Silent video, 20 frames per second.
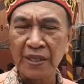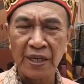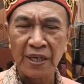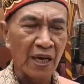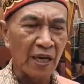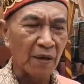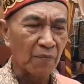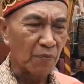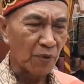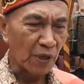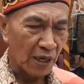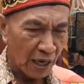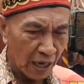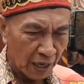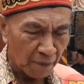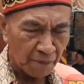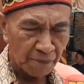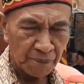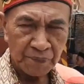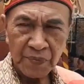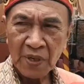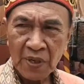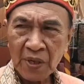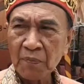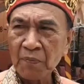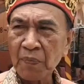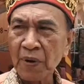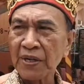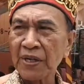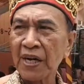Nah, alhamdulillah
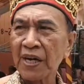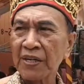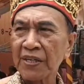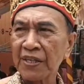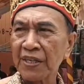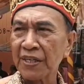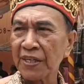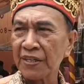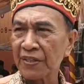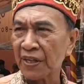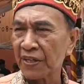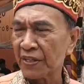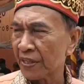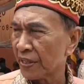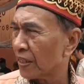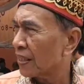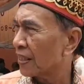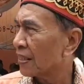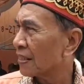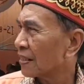pada hari ini tadi